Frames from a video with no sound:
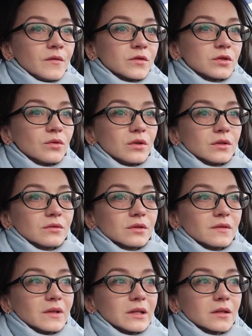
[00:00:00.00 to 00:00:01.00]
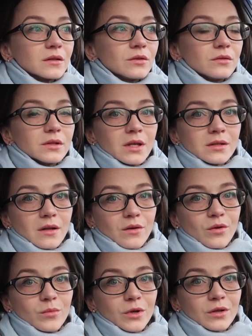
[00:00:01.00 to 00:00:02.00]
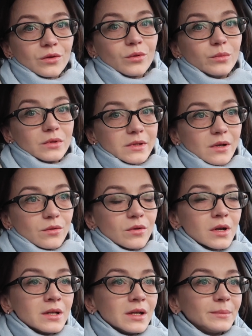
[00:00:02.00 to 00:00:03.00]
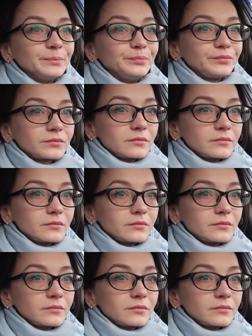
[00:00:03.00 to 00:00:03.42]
в сторис у своих друзей, знакомых, кто был за городом.